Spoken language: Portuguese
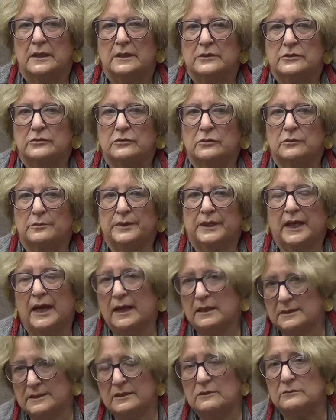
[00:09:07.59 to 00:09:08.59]
sobre
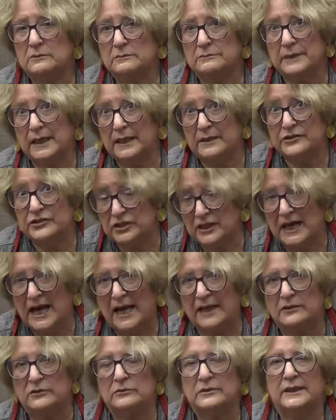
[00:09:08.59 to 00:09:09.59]
é, são é,
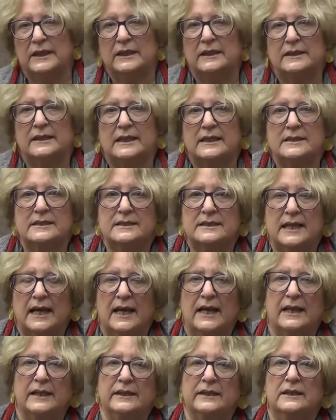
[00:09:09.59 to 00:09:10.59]
tirado né, da
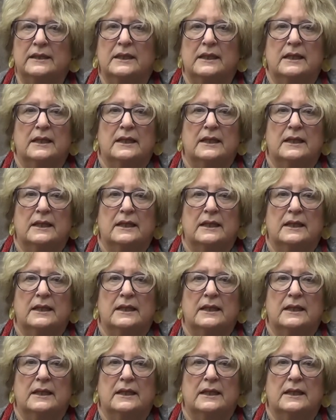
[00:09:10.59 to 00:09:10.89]
série